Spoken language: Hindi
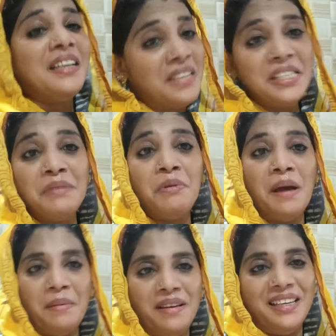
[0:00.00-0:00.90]
किसी भी
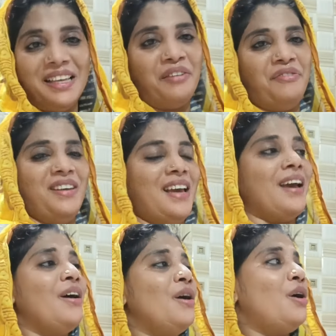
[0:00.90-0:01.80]
भाई बहन की तरफ नहीं आए
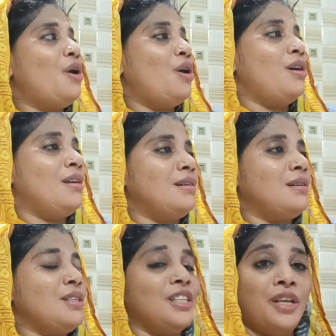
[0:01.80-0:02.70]

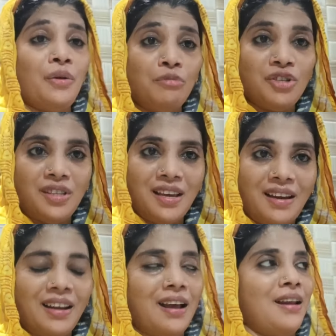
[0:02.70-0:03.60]
और जितने लोग मुझे देख
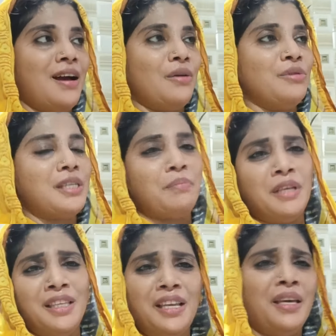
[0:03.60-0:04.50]
रहे हैं अल्लाह उन सब
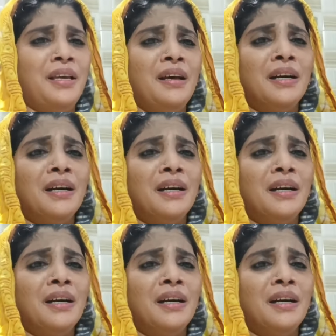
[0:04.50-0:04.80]
की दिली